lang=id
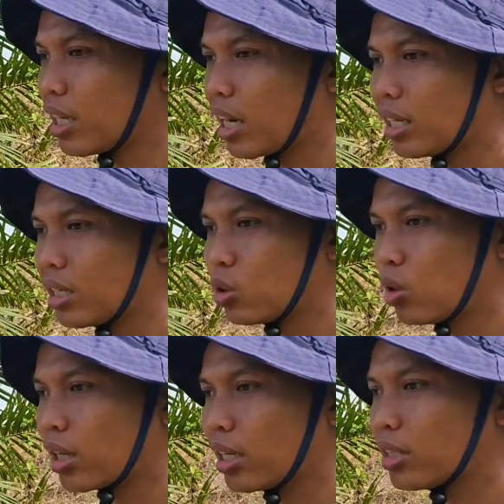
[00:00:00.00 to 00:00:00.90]
jaraknya
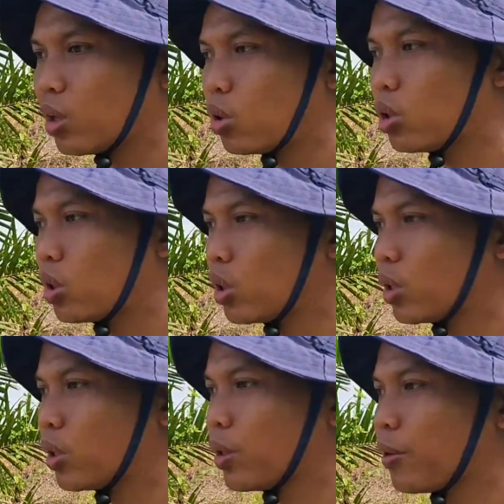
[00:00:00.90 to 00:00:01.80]
tuh agak jauh
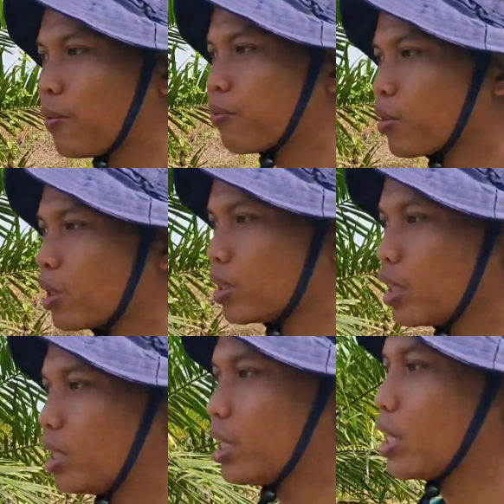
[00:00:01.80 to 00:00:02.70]

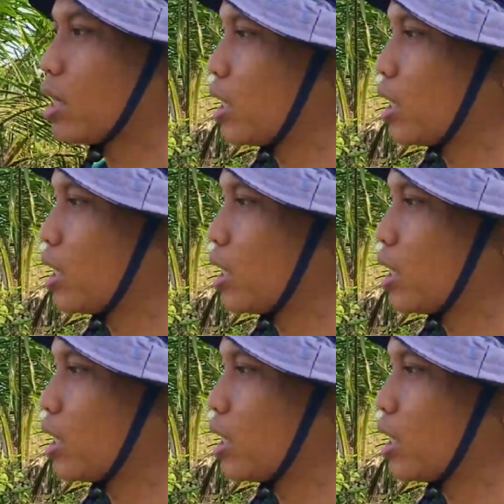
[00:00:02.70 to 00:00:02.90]
jadi